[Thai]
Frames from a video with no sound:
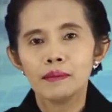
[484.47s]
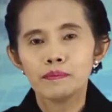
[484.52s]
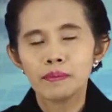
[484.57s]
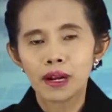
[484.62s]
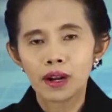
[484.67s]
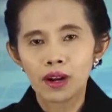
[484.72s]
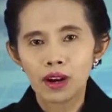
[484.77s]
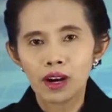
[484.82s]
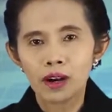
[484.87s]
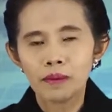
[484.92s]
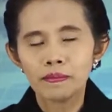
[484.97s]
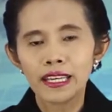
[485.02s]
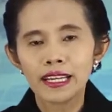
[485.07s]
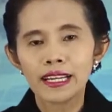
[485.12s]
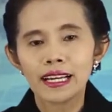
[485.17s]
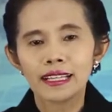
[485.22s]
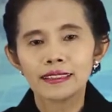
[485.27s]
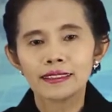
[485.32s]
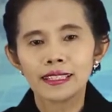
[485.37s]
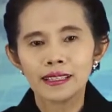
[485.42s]
ประกอบใน
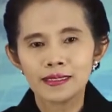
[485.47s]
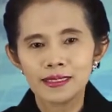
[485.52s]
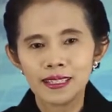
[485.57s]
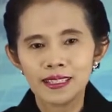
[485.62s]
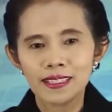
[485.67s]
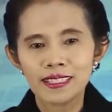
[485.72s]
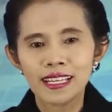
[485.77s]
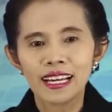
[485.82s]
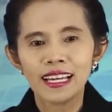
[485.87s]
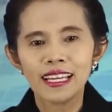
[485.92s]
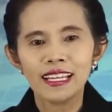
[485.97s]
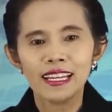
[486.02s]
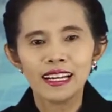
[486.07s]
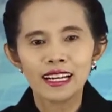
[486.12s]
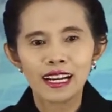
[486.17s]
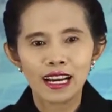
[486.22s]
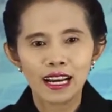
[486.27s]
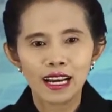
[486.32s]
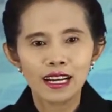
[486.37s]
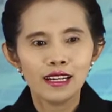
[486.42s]
การตัดสินใจ
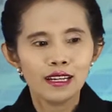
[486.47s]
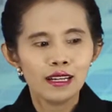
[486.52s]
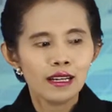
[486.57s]
นะคะ